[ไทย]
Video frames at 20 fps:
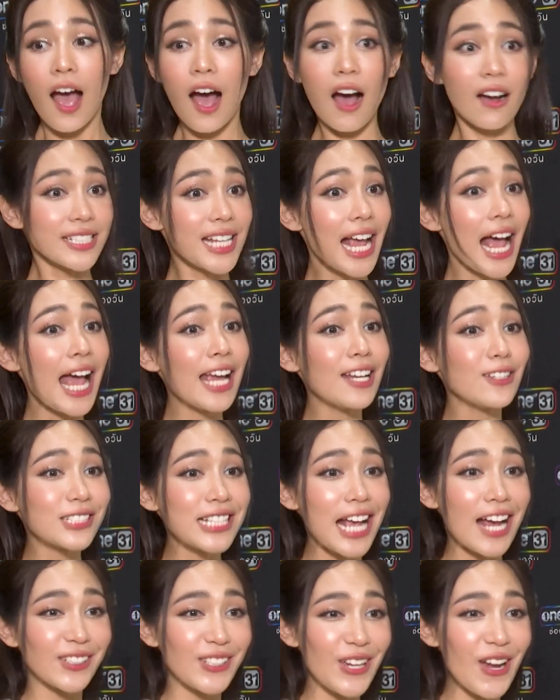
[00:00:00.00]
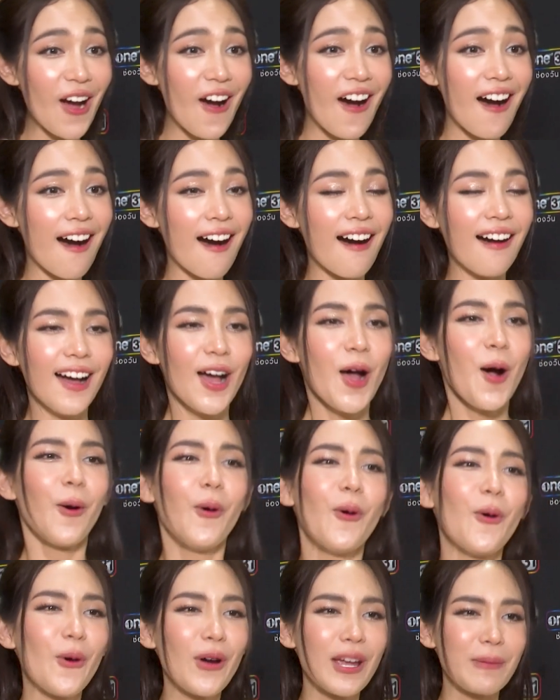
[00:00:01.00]
อ๋อใช่รู้จักด้วยหรอ
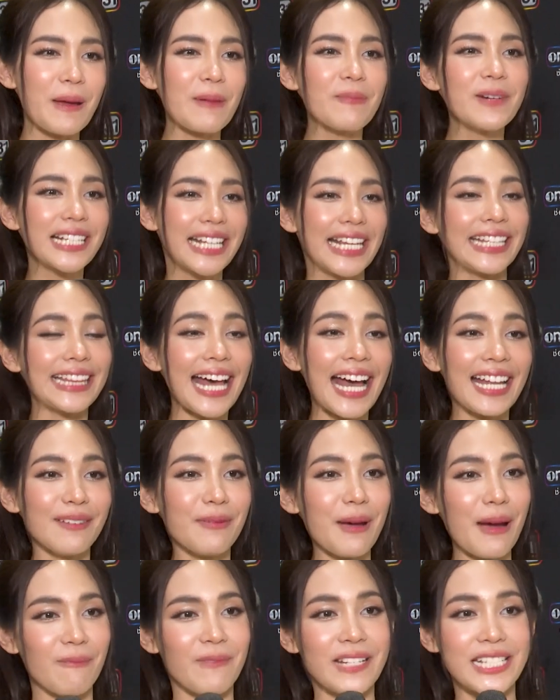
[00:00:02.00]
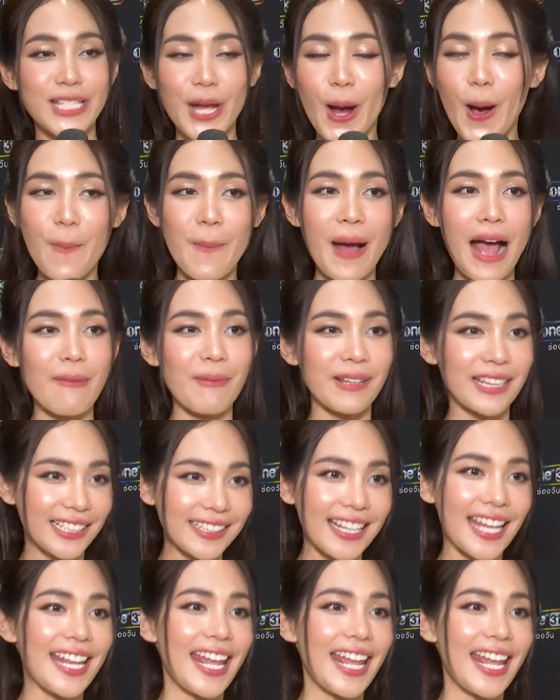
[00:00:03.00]
หูยเป็นมือกีตาร์ที่แบบบินชอบมากมาตั้งแต่